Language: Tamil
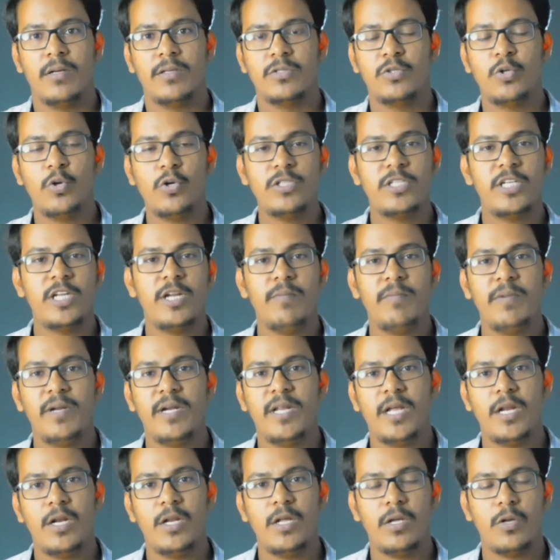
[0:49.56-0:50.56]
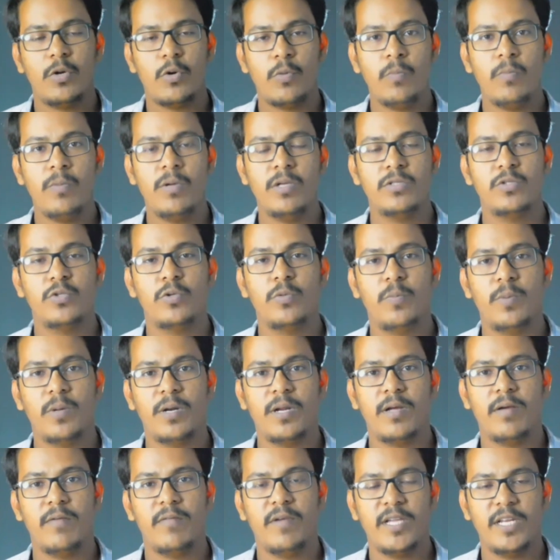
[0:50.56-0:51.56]
சோஷியல் மீடியால ரொம்ப
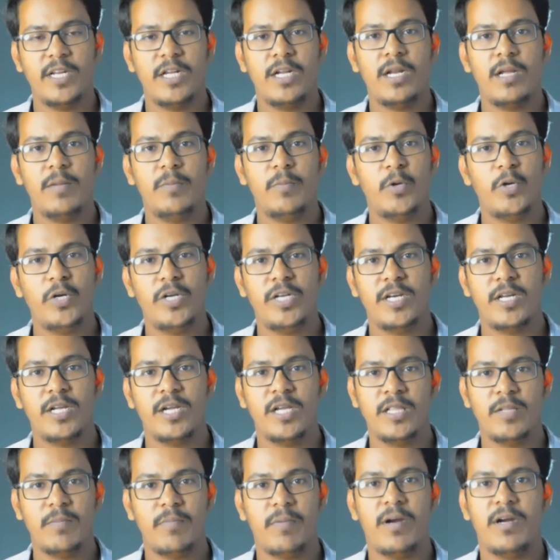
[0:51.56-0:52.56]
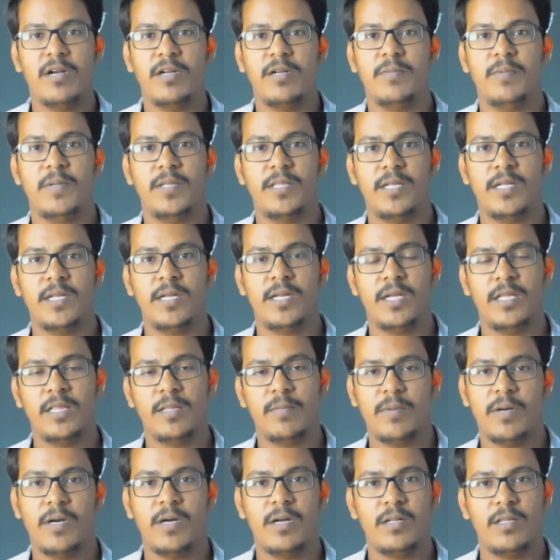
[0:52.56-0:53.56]
சூப்பராக வைரலாக போயிட்டு இருக்கு இந்த பாடல் பாத்தீங்கன்னா இந்த
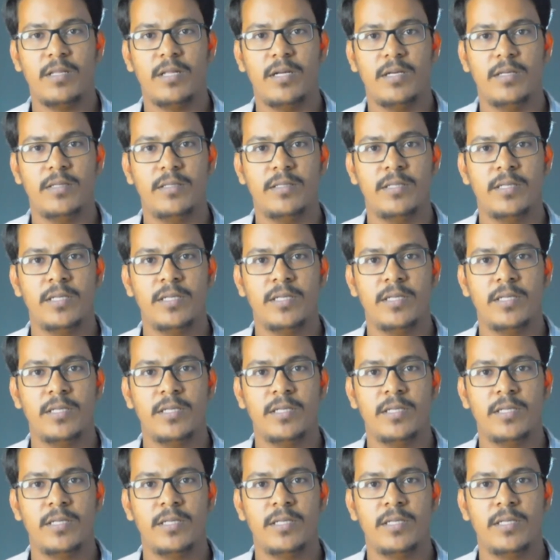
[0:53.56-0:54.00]
பாடல் தான்